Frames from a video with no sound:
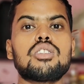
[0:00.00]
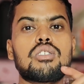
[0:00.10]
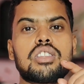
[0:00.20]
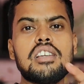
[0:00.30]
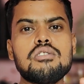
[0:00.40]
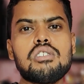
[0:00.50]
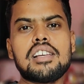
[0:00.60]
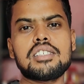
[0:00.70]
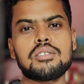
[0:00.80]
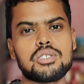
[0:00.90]
तो तीन
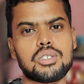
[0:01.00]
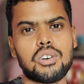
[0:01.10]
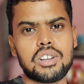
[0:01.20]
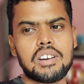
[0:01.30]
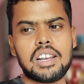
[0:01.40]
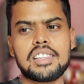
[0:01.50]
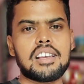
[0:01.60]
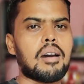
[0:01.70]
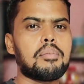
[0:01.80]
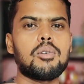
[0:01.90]
जुलाई से कुछ होने वाला
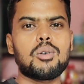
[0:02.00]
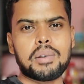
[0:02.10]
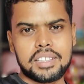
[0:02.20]
था आप लोग को